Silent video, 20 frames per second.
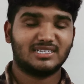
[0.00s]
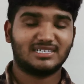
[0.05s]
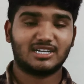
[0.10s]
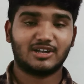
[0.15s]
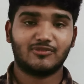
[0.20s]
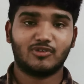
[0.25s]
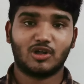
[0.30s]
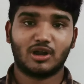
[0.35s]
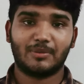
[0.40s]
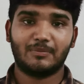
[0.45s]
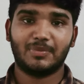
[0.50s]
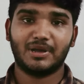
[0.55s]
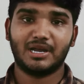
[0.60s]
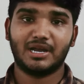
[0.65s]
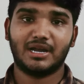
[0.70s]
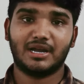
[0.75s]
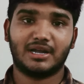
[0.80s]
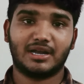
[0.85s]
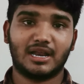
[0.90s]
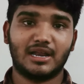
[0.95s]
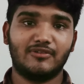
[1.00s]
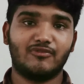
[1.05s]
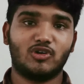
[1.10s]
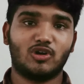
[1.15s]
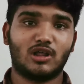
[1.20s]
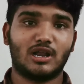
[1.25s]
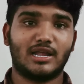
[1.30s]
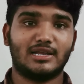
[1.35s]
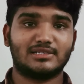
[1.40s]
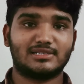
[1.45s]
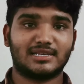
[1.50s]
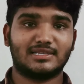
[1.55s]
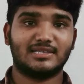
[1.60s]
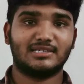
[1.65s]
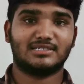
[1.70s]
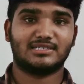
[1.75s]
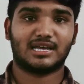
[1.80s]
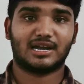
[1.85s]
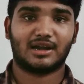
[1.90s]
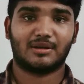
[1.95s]
సిక్స్టీ ఫోర్ ఎంపీ టెలిఫోటో లెన్స్ అయితే
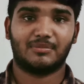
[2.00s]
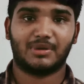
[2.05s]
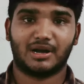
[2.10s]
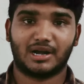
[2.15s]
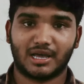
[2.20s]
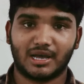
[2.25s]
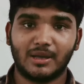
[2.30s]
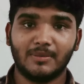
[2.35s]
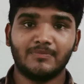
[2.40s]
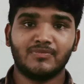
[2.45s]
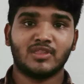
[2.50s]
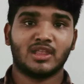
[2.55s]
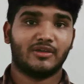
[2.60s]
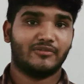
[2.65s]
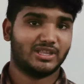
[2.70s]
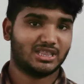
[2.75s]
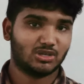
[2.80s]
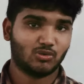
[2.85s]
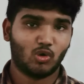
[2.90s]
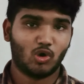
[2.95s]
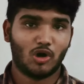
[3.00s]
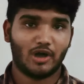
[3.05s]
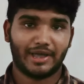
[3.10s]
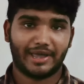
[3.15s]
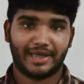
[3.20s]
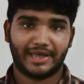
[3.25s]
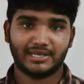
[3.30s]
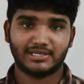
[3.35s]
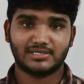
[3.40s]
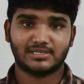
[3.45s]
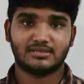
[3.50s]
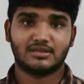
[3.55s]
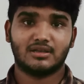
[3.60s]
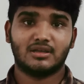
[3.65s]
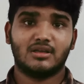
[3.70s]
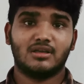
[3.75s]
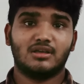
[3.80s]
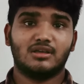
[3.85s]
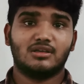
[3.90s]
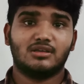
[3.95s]
ఇచ్చారనమాట విత్ ఓఎస్
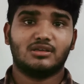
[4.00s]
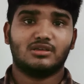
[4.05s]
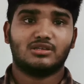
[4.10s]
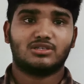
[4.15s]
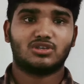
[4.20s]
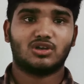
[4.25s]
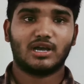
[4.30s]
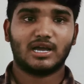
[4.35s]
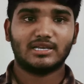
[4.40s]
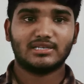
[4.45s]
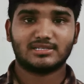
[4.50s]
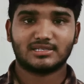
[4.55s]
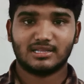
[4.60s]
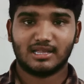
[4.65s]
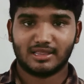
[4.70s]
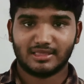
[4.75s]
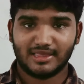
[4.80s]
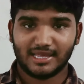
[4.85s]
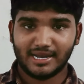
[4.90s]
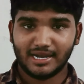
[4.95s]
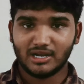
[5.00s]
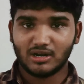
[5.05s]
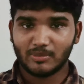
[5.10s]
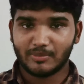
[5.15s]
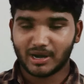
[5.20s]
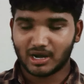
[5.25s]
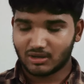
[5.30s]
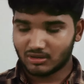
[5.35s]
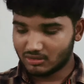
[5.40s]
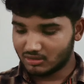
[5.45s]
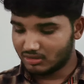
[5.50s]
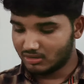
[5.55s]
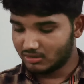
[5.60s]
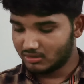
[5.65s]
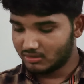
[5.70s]
సో గైస్ దీంట్లో మనం